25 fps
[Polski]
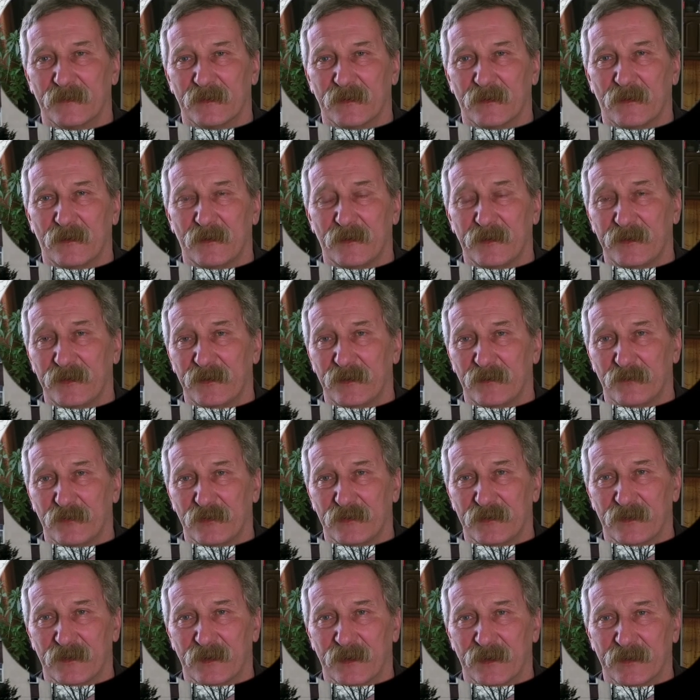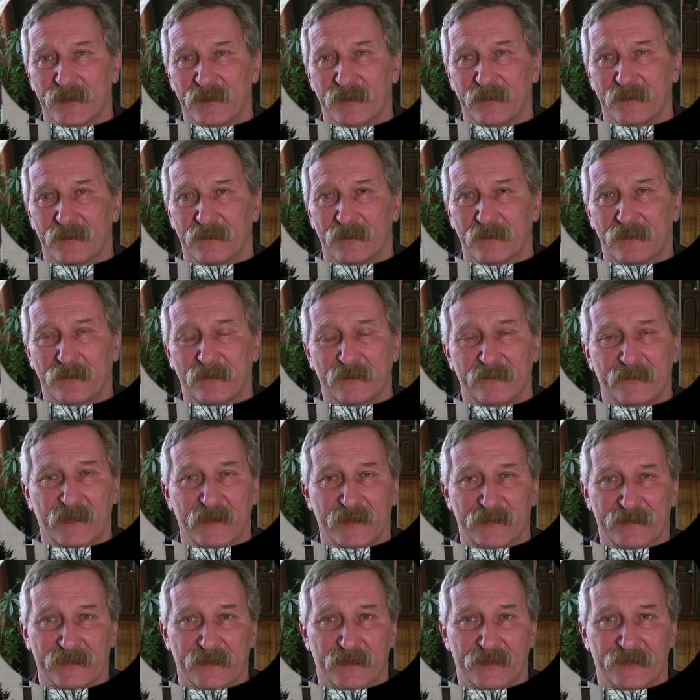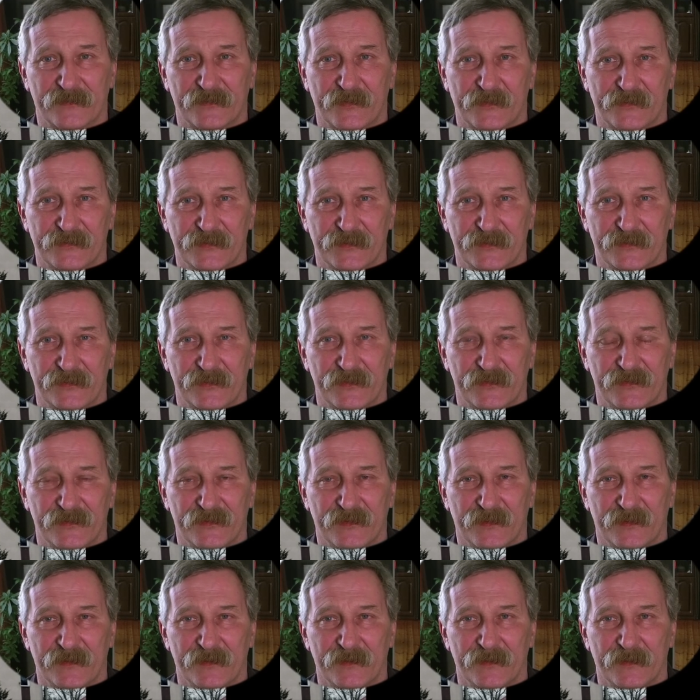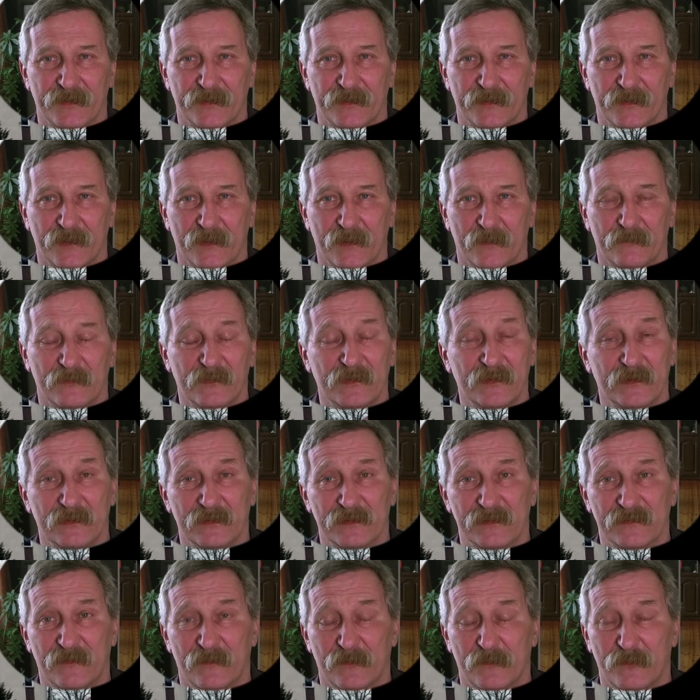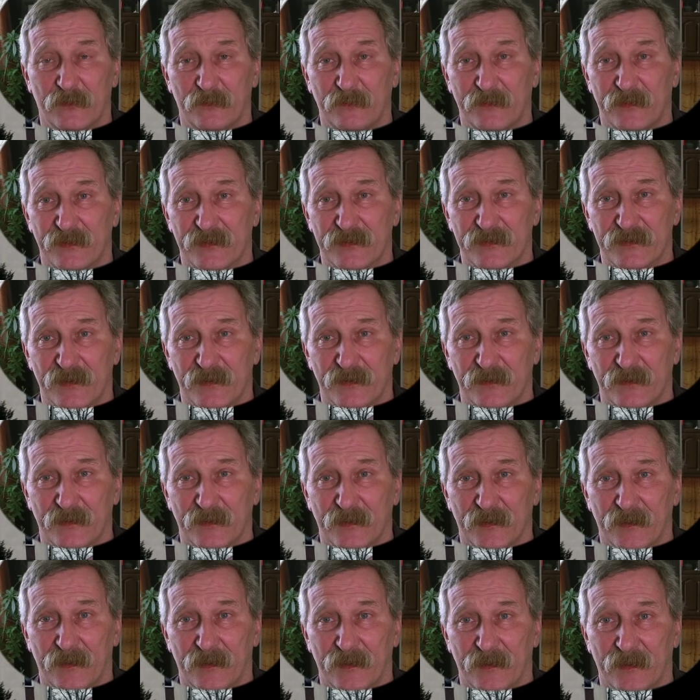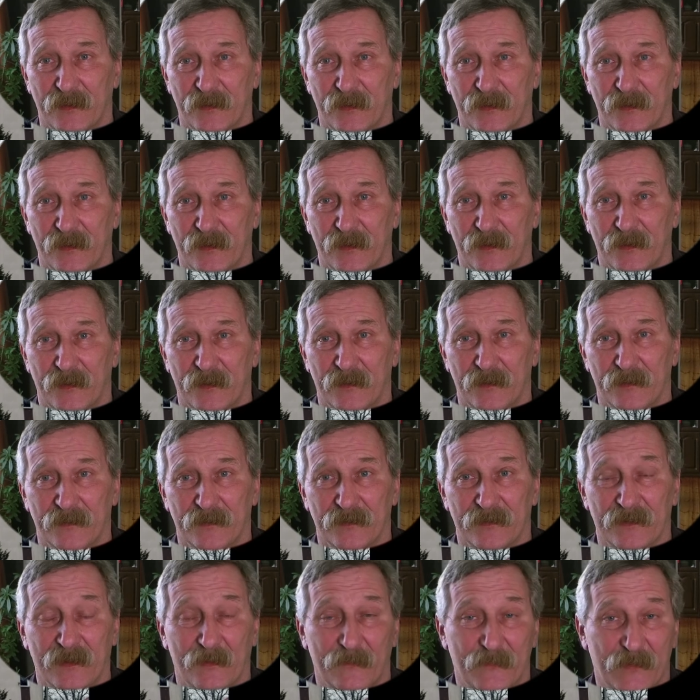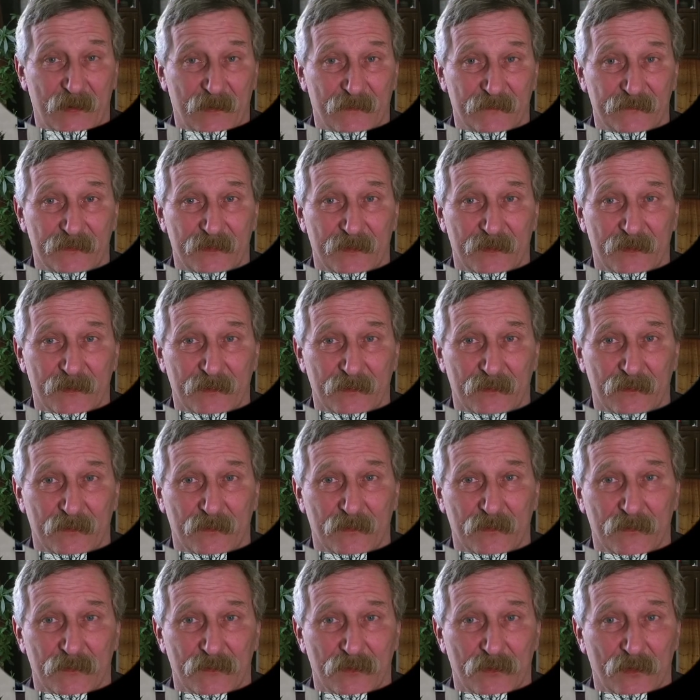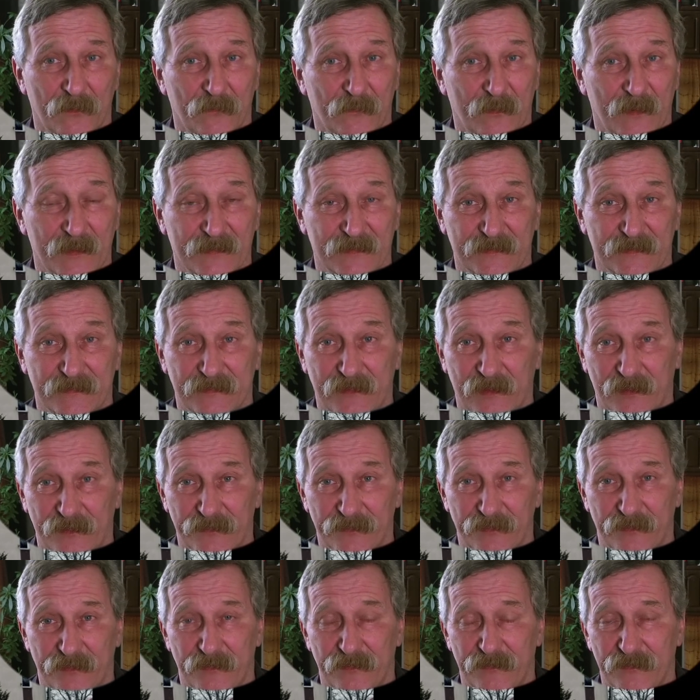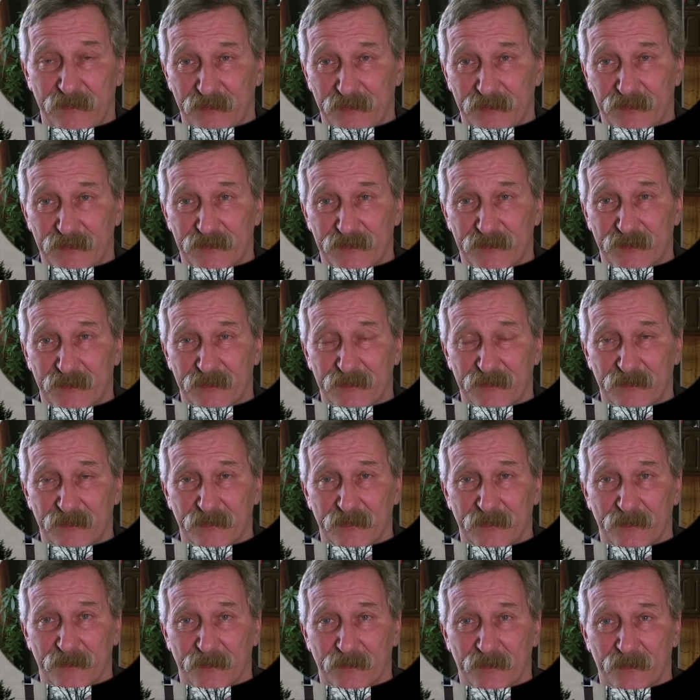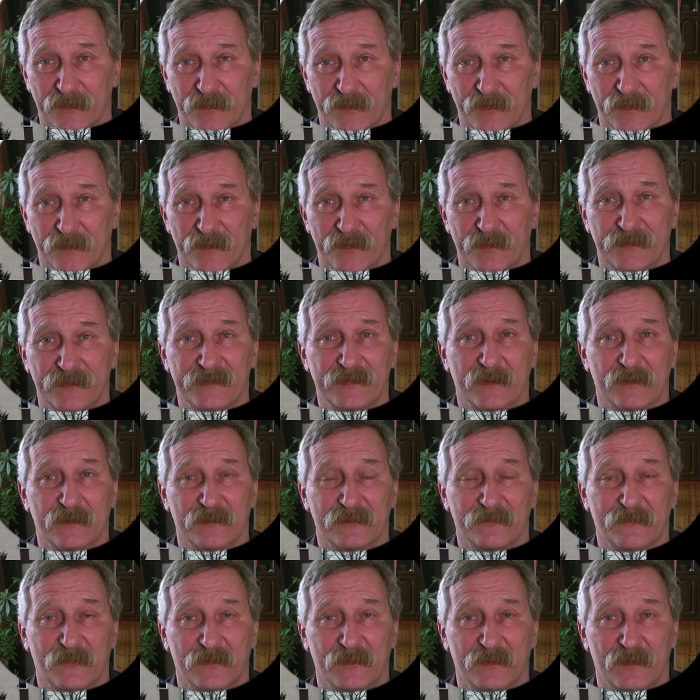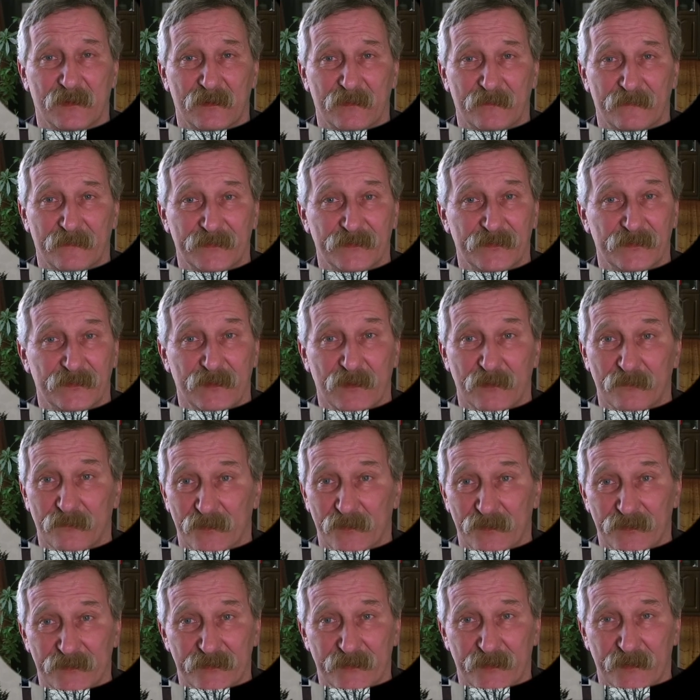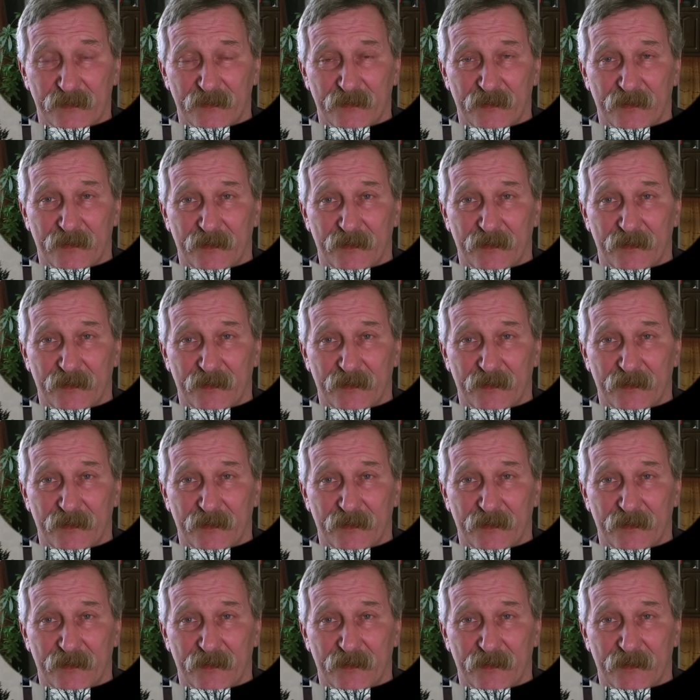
Kolejny budynek, Grunwaldzka 44. Mnóstwo pomieszczeń. Naprawdę to ma stać i niszczyć? zagospodarować nie można.